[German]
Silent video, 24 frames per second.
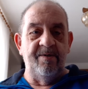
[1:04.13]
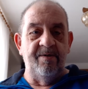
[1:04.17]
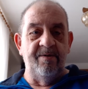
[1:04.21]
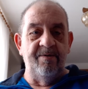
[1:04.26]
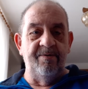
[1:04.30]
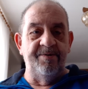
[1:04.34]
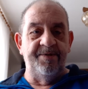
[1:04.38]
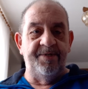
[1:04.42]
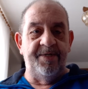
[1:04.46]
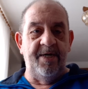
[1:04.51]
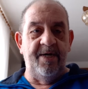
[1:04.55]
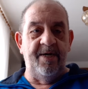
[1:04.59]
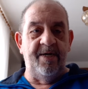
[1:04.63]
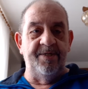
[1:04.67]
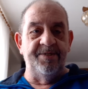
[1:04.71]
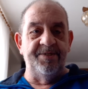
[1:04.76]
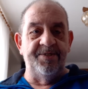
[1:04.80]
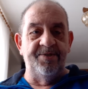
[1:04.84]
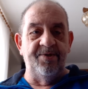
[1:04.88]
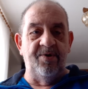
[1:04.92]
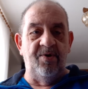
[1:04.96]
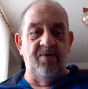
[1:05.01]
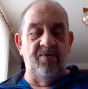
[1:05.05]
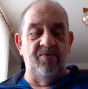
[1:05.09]
und deren
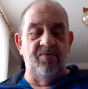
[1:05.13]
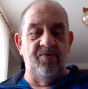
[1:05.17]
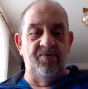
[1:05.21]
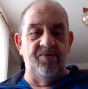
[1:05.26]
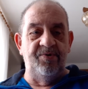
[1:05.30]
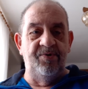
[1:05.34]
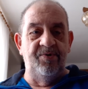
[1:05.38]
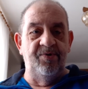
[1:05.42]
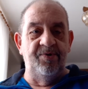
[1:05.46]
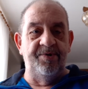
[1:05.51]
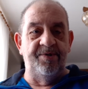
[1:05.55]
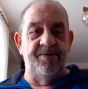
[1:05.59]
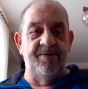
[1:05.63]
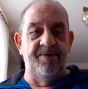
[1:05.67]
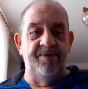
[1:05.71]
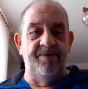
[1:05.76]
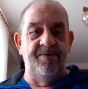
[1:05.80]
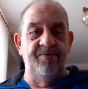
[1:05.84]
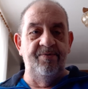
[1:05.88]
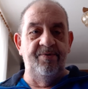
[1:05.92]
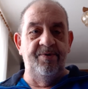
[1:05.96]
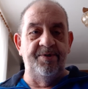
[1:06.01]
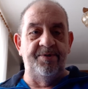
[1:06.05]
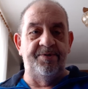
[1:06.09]
Sorgen und Nöte
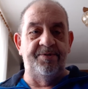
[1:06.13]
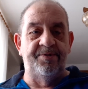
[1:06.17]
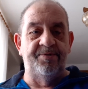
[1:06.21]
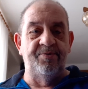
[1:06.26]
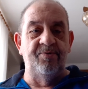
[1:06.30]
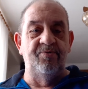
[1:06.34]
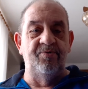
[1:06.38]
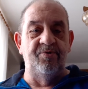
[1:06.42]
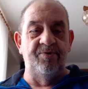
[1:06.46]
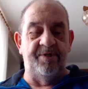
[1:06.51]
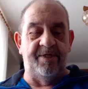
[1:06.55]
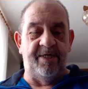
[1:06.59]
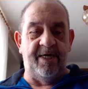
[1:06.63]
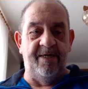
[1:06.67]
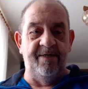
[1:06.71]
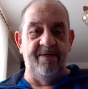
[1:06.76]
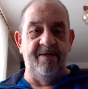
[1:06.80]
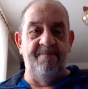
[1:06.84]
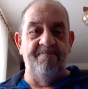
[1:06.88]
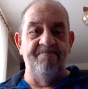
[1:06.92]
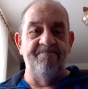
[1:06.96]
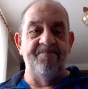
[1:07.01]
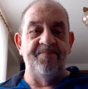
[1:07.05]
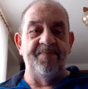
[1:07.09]
nur zu gut
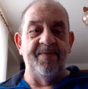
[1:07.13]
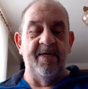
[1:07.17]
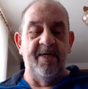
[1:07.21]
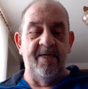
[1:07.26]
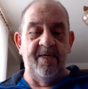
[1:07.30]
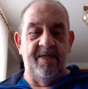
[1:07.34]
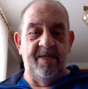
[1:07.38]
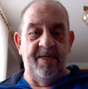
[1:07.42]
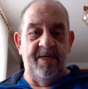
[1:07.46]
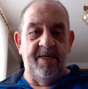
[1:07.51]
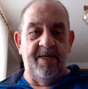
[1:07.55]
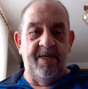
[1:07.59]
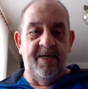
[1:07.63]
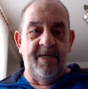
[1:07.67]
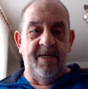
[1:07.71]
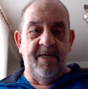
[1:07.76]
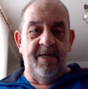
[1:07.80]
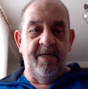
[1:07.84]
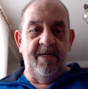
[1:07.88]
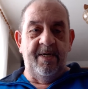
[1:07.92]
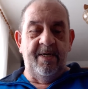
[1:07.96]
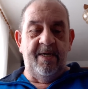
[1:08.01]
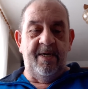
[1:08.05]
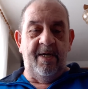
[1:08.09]
kenne.
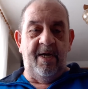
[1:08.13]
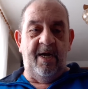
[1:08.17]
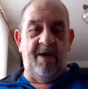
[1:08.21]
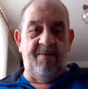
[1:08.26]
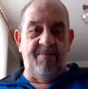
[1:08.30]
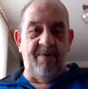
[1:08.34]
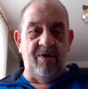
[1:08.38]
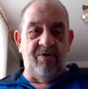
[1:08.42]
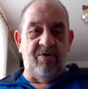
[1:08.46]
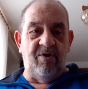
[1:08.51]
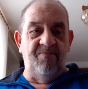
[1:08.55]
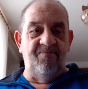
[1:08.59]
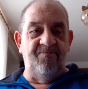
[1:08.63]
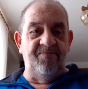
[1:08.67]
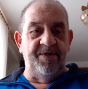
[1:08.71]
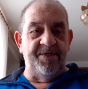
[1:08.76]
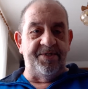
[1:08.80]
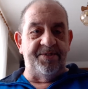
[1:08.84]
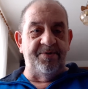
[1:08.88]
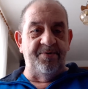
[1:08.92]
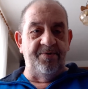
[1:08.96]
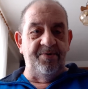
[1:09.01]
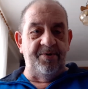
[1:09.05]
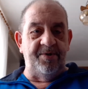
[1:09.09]
Aber kommen
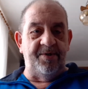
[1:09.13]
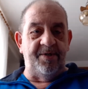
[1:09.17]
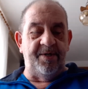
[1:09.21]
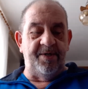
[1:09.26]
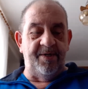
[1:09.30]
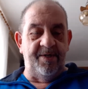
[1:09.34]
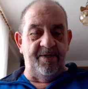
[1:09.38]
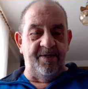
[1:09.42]
wir zurück